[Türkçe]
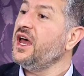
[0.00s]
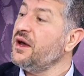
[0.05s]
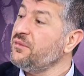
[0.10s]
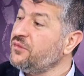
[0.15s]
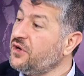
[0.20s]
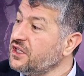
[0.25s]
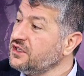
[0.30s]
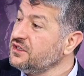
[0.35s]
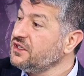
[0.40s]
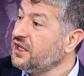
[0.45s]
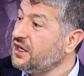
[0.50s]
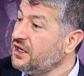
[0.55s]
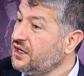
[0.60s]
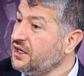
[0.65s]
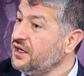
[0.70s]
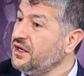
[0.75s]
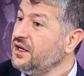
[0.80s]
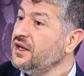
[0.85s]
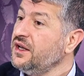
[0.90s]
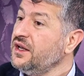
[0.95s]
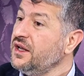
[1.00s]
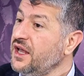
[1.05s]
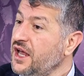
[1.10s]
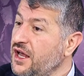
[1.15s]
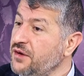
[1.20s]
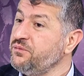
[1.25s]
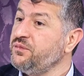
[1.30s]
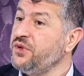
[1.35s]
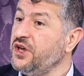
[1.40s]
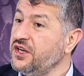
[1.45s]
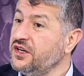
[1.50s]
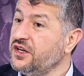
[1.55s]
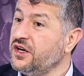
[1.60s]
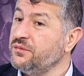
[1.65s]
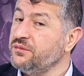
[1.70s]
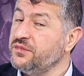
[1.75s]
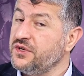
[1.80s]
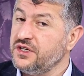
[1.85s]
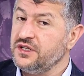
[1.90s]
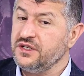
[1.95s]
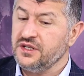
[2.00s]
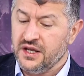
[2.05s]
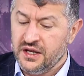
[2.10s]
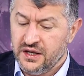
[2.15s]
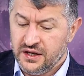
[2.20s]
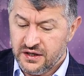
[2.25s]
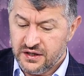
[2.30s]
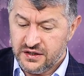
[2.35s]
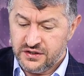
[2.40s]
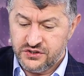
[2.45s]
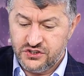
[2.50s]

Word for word: Hem Allah'a hem peygamberine